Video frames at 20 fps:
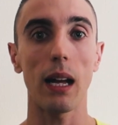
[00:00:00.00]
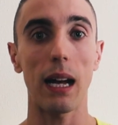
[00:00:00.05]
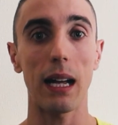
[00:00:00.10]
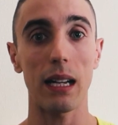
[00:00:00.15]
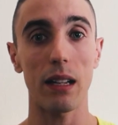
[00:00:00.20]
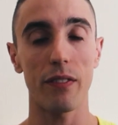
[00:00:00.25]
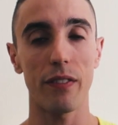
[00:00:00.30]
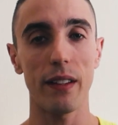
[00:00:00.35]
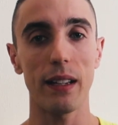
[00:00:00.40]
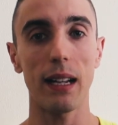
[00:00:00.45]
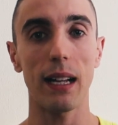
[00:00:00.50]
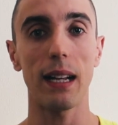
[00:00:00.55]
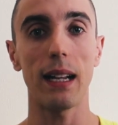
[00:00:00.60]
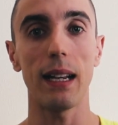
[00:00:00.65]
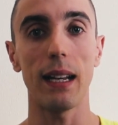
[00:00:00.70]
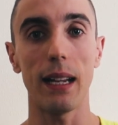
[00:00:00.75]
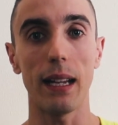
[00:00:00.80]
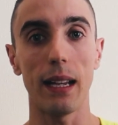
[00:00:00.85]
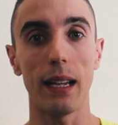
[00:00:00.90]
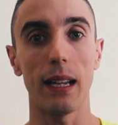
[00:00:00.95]
alla
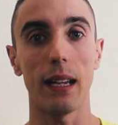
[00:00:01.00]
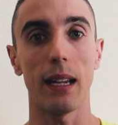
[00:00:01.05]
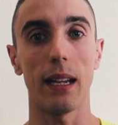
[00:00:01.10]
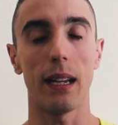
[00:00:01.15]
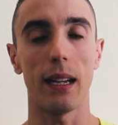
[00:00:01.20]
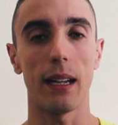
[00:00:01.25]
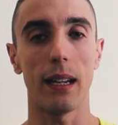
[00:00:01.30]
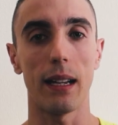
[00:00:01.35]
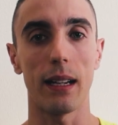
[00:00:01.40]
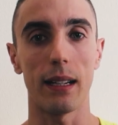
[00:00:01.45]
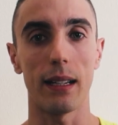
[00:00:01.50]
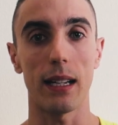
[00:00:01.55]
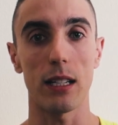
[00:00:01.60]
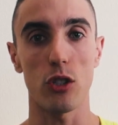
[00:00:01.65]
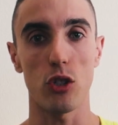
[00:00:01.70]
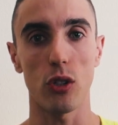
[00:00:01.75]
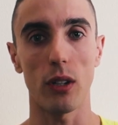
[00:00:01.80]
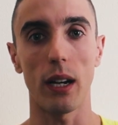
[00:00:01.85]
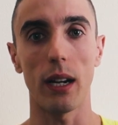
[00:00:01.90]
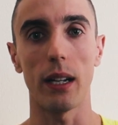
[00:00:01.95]
finale eh,
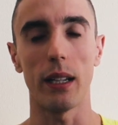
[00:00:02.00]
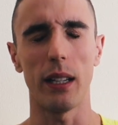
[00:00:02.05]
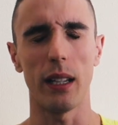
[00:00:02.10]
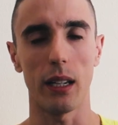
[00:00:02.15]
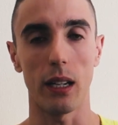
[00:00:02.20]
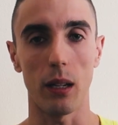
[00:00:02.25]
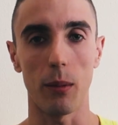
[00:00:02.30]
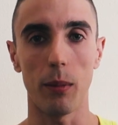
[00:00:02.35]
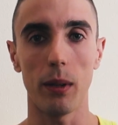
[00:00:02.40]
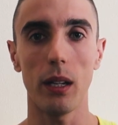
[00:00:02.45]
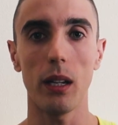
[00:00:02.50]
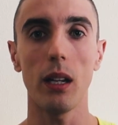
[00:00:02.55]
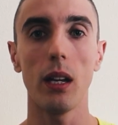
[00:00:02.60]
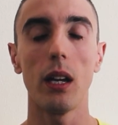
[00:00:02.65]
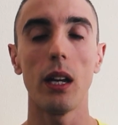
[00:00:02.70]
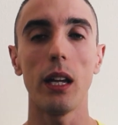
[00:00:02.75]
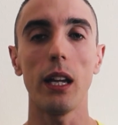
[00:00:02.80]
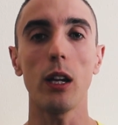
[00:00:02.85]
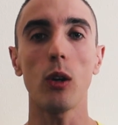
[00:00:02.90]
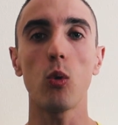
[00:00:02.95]
nazionale di
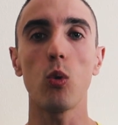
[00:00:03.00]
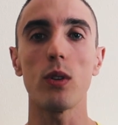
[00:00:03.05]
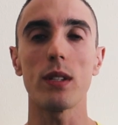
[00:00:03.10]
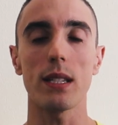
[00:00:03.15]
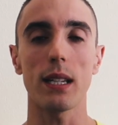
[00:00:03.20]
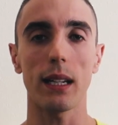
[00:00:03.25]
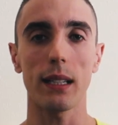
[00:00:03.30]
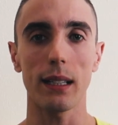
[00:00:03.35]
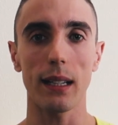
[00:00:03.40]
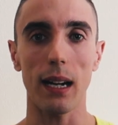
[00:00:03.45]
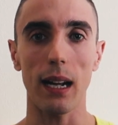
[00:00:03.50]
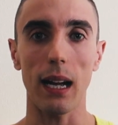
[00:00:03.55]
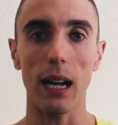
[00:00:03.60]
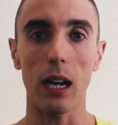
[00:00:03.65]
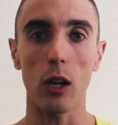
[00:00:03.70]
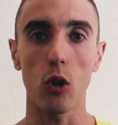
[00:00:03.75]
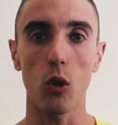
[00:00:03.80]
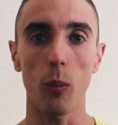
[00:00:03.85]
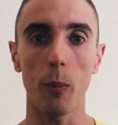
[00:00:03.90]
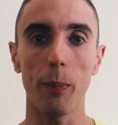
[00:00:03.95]
Rimini in cui si
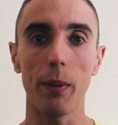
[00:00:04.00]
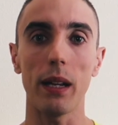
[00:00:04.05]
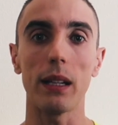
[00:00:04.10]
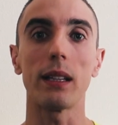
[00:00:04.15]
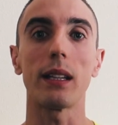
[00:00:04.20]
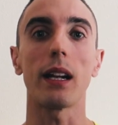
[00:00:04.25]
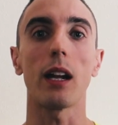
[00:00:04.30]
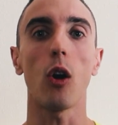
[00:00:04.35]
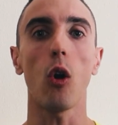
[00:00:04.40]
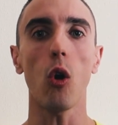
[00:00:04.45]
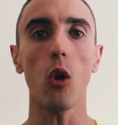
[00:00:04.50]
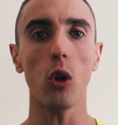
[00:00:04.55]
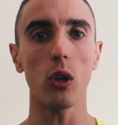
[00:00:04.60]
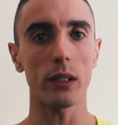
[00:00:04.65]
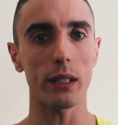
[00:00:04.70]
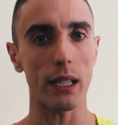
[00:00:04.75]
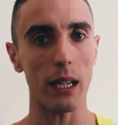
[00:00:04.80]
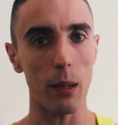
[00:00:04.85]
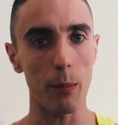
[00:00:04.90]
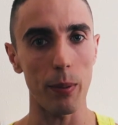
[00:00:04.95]
andrà a competere
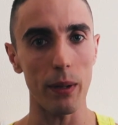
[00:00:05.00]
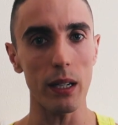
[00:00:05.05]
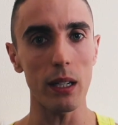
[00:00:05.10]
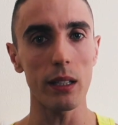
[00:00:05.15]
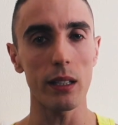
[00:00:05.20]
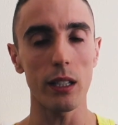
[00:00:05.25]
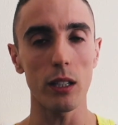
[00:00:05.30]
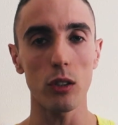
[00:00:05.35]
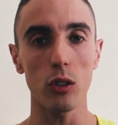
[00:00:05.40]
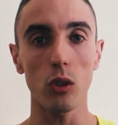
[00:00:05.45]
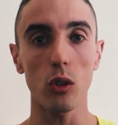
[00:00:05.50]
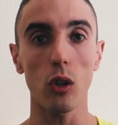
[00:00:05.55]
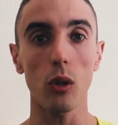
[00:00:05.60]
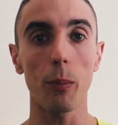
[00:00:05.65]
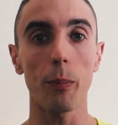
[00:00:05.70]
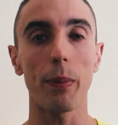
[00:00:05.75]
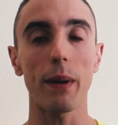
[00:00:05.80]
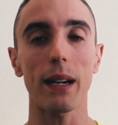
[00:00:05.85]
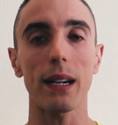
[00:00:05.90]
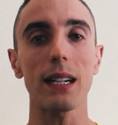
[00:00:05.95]
oltre che per il
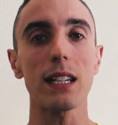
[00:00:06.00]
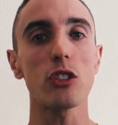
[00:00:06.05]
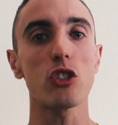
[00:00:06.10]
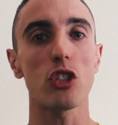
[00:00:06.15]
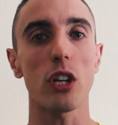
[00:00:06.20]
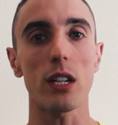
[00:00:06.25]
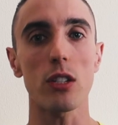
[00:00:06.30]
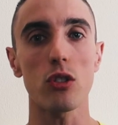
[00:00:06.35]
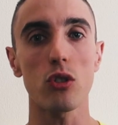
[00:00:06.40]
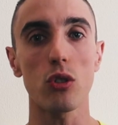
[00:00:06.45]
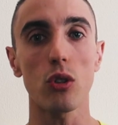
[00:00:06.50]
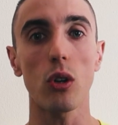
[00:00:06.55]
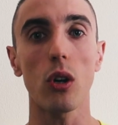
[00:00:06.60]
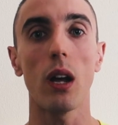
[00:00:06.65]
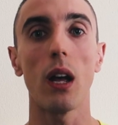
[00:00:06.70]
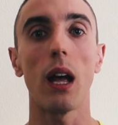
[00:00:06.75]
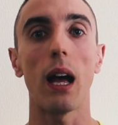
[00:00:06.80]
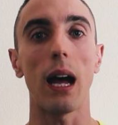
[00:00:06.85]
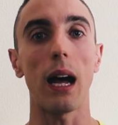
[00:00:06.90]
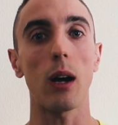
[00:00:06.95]
titolo per
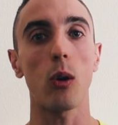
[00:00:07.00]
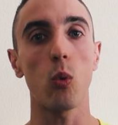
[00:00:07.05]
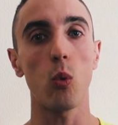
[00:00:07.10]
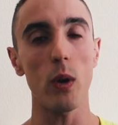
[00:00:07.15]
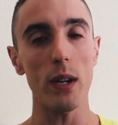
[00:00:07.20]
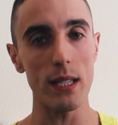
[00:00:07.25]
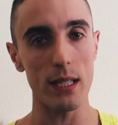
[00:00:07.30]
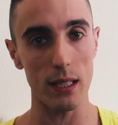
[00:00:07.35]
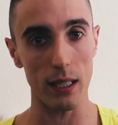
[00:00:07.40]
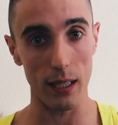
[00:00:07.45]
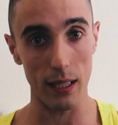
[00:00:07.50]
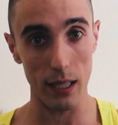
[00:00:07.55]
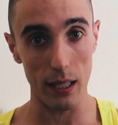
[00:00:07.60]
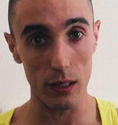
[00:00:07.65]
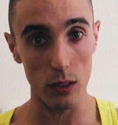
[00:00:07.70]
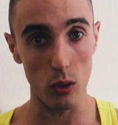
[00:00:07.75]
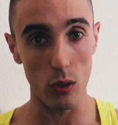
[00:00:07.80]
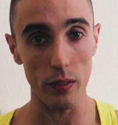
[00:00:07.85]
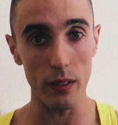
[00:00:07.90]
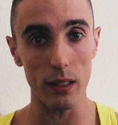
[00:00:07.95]
l'accesso a questa
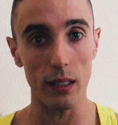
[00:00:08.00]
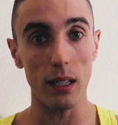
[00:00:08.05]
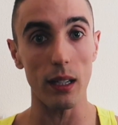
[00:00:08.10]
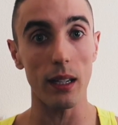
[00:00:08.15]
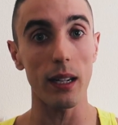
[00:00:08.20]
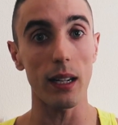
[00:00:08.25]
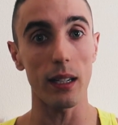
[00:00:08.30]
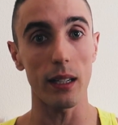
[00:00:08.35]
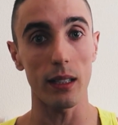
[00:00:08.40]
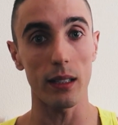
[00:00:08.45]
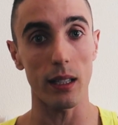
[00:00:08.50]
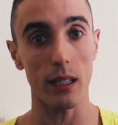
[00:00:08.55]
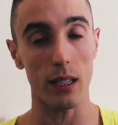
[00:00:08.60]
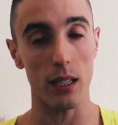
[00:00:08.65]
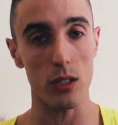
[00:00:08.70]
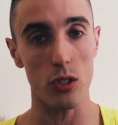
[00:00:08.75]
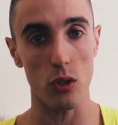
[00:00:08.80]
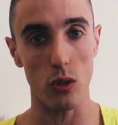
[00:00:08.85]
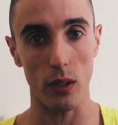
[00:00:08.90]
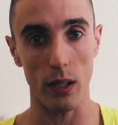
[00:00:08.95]
grande novità che è
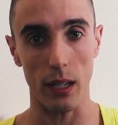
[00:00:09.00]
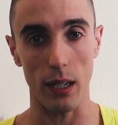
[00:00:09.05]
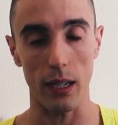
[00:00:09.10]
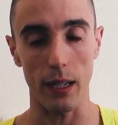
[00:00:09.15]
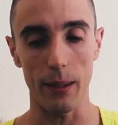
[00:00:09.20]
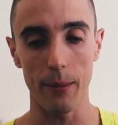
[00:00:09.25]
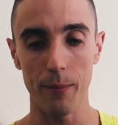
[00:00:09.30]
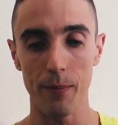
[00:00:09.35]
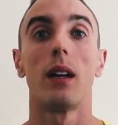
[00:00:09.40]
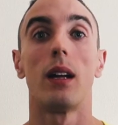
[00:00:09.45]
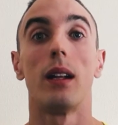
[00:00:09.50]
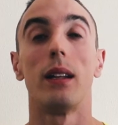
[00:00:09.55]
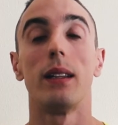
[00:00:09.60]
l'internazionale.